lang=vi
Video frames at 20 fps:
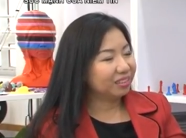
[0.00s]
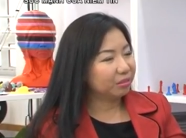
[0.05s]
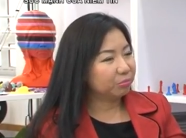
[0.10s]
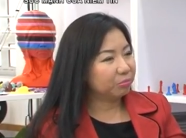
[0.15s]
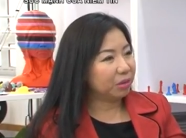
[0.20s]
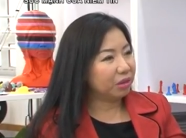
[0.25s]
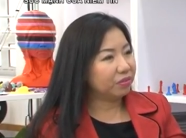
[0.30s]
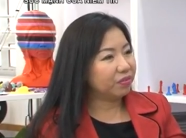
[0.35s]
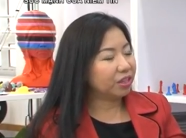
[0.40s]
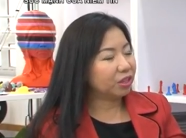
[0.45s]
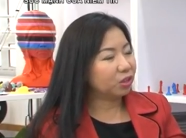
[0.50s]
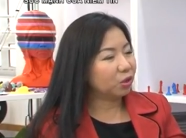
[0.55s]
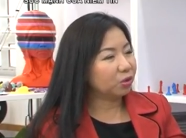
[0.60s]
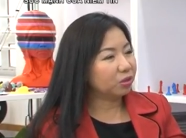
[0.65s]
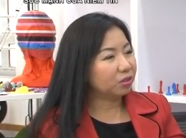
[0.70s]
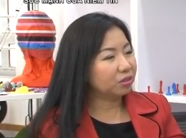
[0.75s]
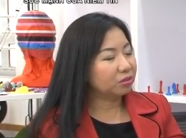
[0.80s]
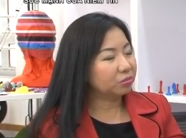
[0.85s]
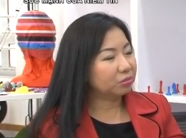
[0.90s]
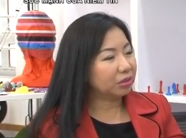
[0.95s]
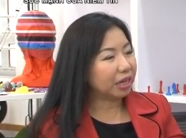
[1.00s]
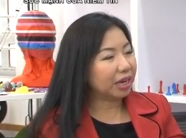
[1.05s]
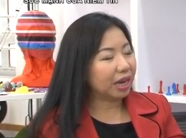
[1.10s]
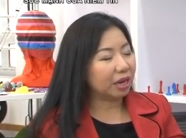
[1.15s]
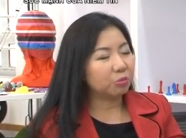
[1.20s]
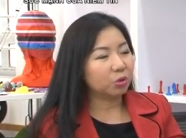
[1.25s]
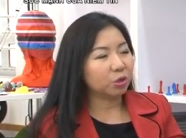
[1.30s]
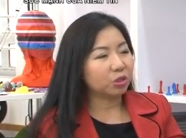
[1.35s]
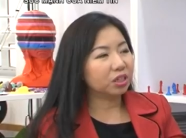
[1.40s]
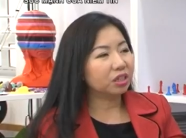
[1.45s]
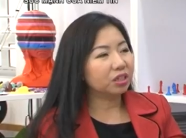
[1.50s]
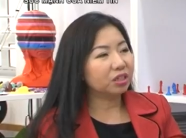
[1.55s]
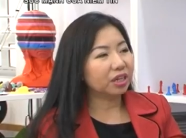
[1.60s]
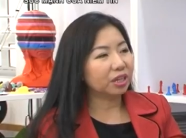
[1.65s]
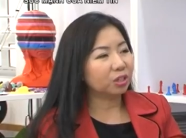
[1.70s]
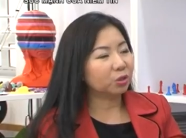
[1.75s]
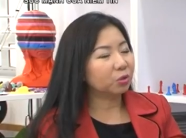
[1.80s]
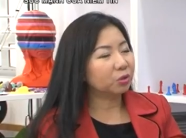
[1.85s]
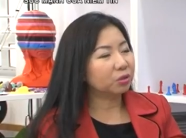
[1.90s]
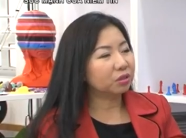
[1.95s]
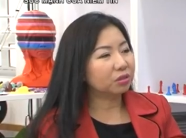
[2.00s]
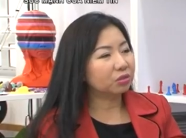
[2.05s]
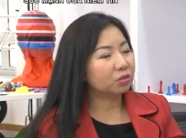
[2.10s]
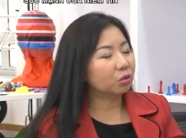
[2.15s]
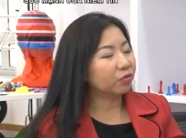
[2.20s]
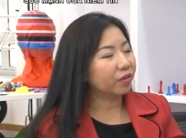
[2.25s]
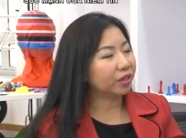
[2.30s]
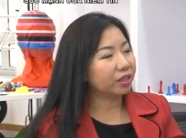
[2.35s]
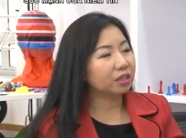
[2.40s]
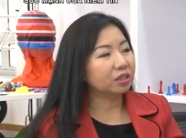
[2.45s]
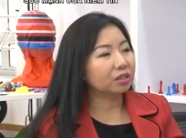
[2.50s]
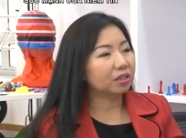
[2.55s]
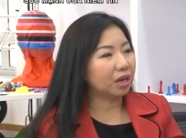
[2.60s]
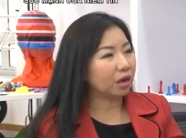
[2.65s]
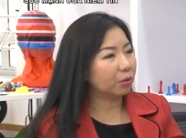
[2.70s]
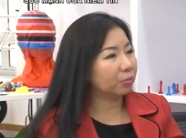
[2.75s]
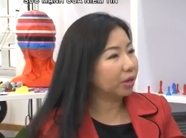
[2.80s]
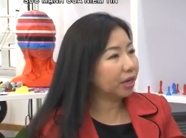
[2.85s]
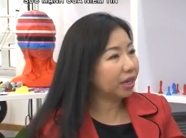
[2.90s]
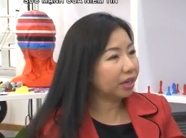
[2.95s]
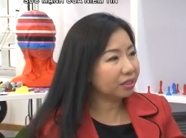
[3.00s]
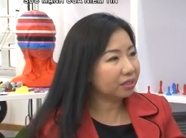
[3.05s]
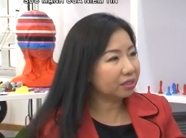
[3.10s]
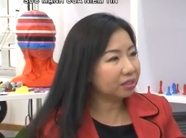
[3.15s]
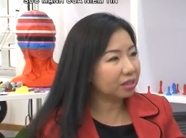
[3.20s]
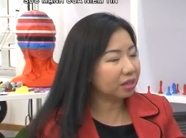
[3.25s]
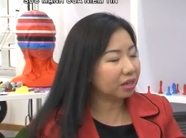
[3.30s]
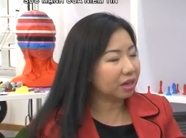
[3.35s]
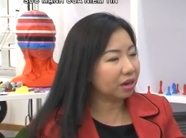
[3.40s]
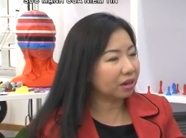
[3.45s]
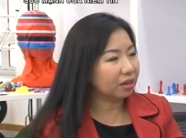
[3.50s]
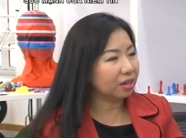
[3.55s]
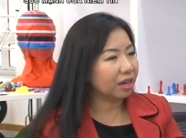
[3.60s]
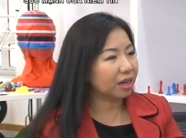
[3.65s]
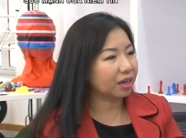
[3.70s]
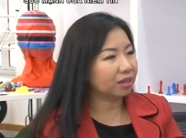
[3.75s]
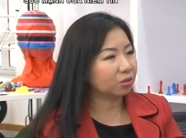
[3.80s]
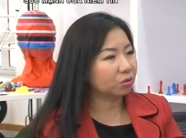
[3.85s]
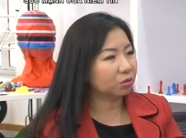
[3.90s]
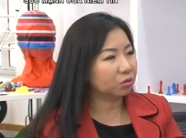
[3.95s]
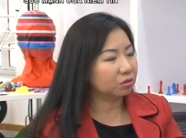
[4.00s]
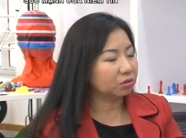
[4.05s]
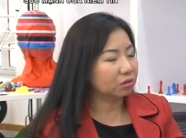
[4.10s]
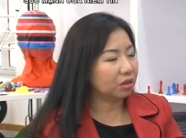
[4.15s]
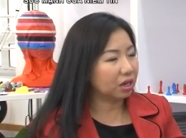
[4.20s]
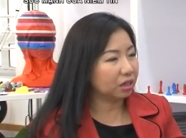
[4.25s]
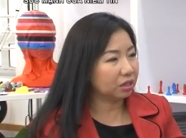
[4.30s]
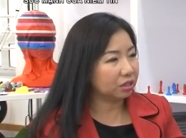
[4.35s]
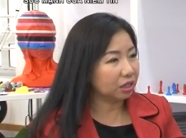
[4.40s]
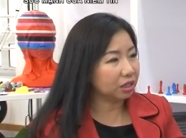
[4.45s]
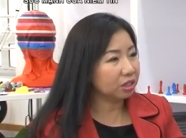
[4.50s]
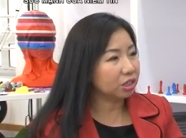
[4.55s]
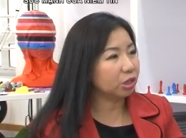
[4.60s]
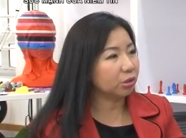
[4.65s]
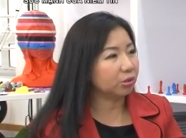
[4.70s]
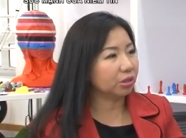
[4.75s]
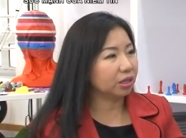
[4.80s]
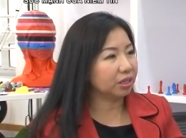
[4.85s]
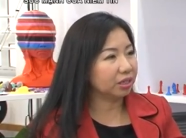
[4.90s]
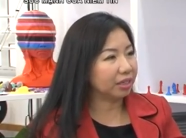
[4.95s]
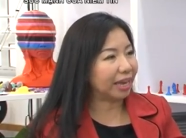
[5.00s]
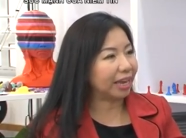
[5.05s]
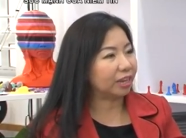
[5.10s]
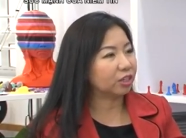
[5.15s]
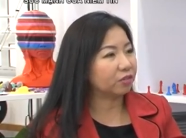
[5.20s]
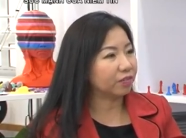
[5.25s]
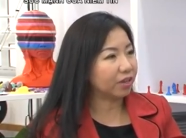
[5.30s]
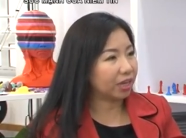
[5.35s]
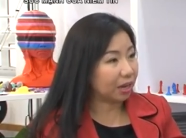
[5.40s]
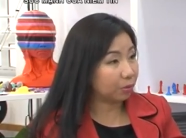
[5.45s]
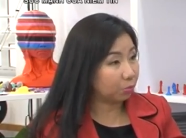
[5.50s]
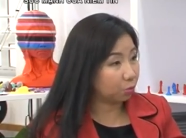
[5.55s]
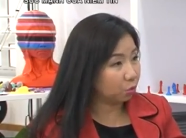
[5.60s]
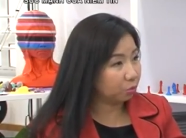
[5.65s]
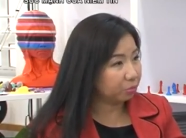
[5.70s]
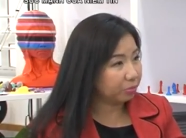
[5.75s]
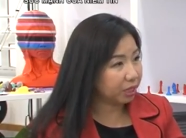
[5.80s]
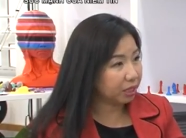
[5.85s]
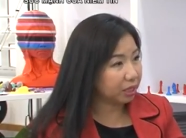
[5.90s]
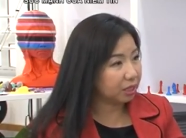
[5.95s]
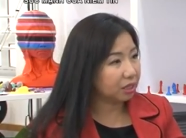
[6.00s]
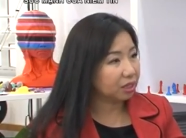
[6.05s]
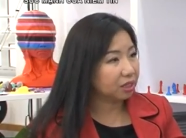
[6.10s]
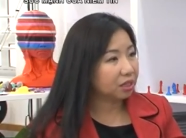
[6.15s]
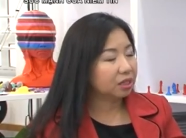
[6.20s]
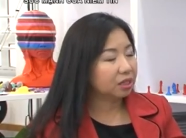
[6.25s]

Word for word: bởi vì tôi tất cả mọi thứ là tôi tôi phải tự học hết do đó là tôi cần rất nhiều thời gian cho việc học của mình